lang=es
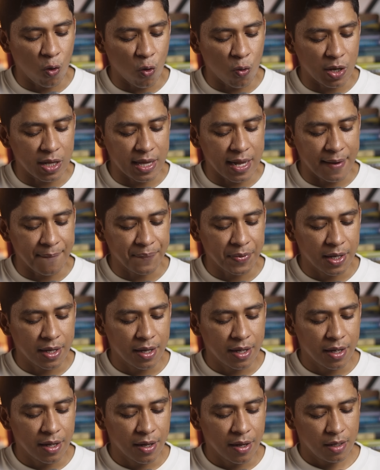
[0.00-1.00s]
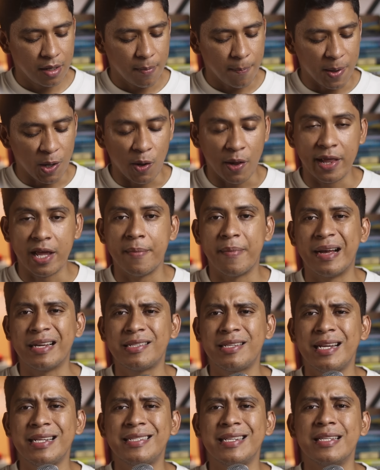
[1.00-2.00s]
oscuridad. Pero
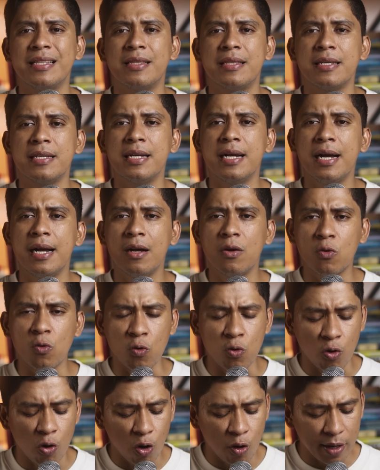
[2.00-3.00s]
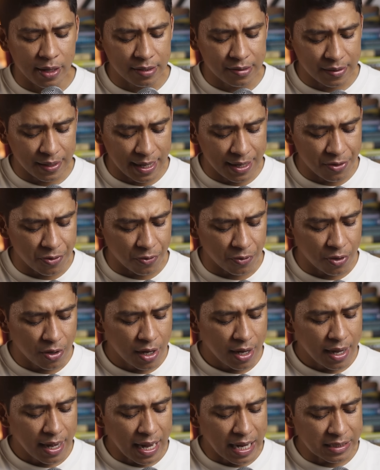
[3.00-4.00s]
además le sentía un olor extraño,
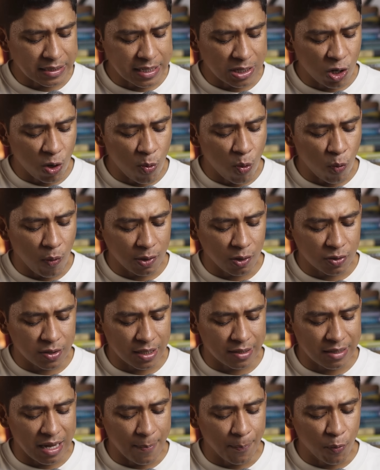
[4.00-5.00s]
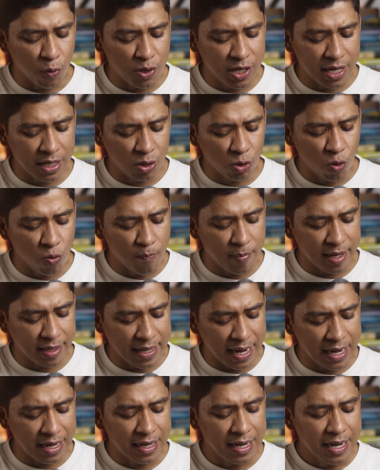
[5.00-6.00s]
así como cuando se está puliendo un
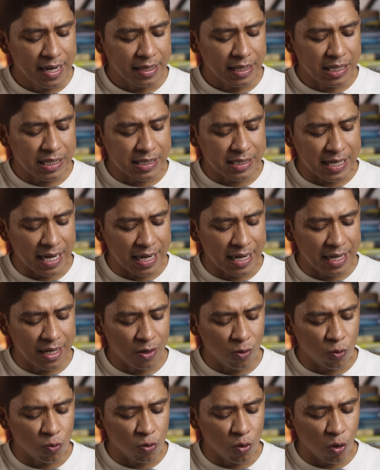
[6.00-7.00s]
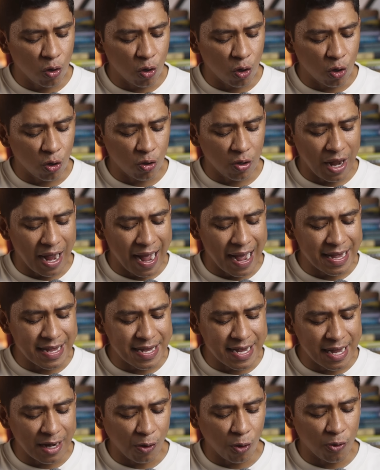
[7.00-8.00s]
metal y sale un olor a
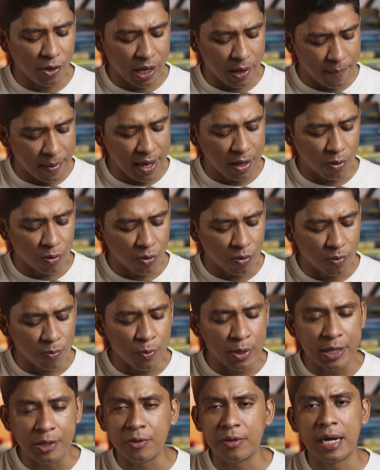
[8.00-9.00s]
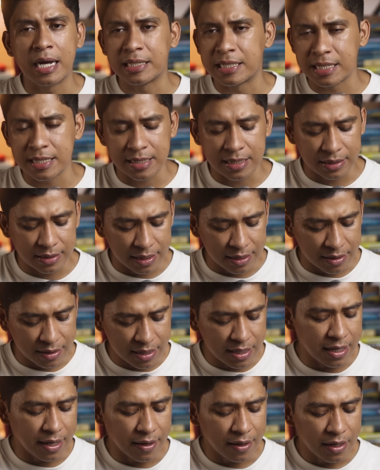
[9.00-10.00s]
hierro quemado. Bueno, así se
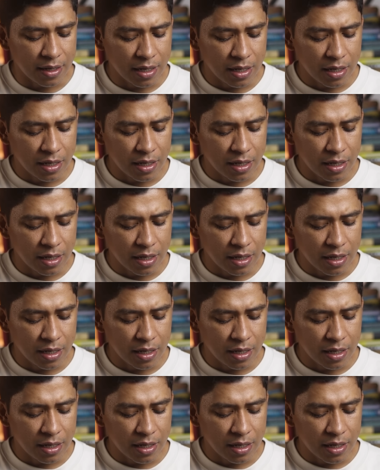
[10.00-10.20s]
sentía.